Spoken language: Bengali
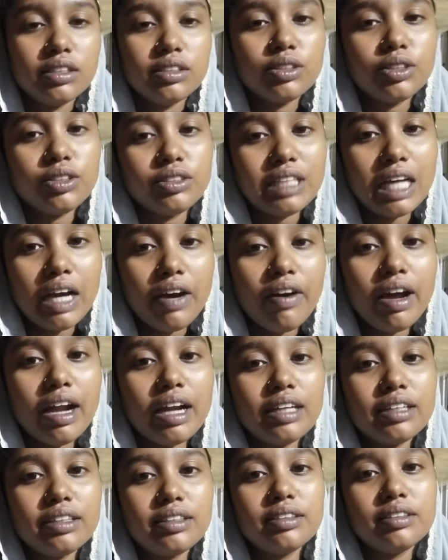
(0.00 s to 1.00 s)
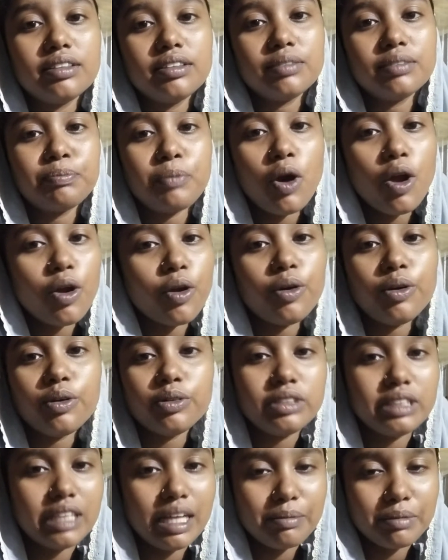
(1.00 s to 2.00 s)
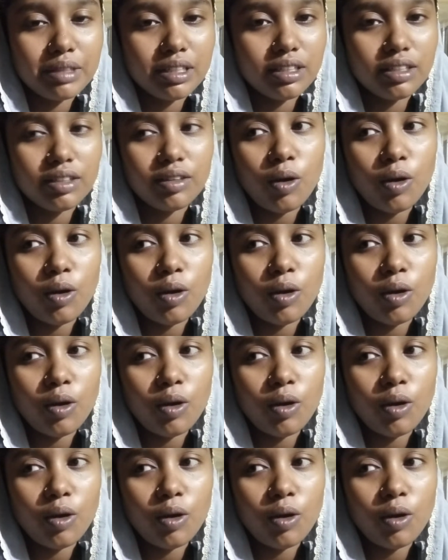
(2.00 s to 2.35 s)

তো যাওয়ার পরেও যে আমি